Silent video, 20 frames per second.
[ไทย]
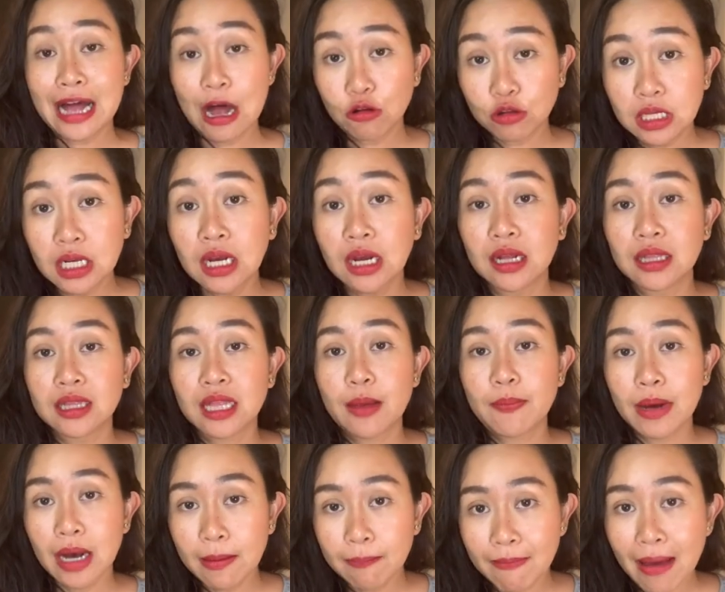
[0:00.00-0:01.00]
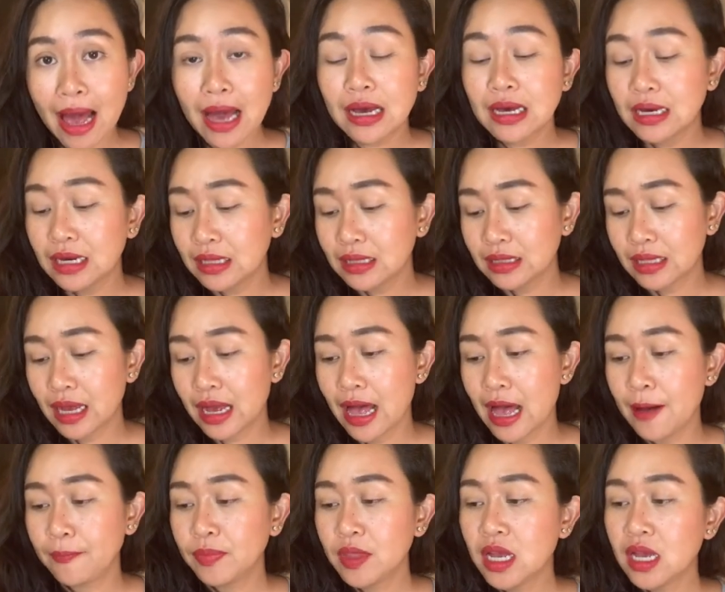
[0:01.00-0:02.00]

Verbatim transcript: เข้าถึงได้เพิ่มมากขึ้นนะคะ